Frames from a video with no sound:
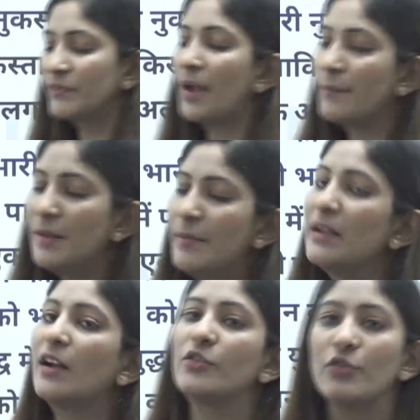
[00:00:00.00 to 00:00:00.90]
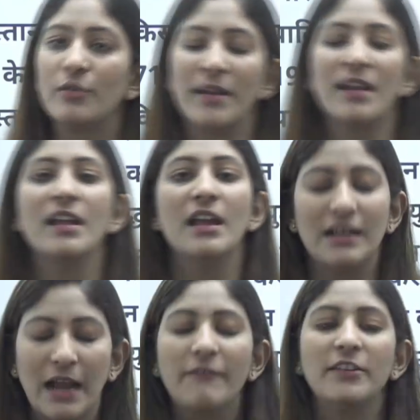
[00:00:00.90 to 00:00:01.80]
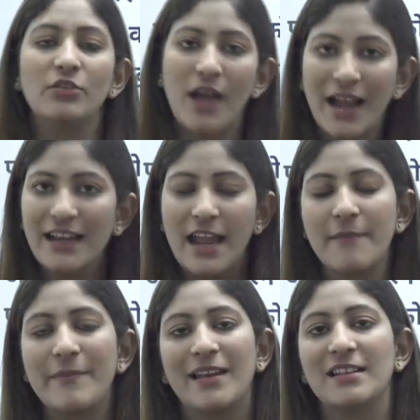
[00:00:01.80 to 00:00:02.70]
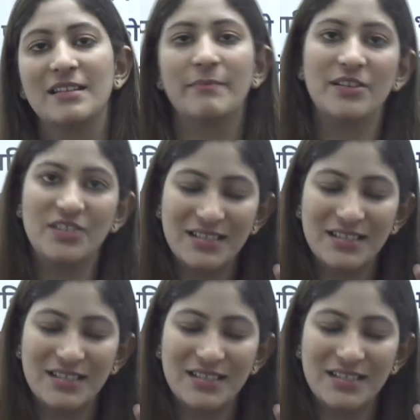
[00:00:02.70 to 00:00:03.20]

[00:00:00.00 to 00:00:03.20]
अभी भी कंट्रोल में काफ़ी तो आ गया है पहले से पर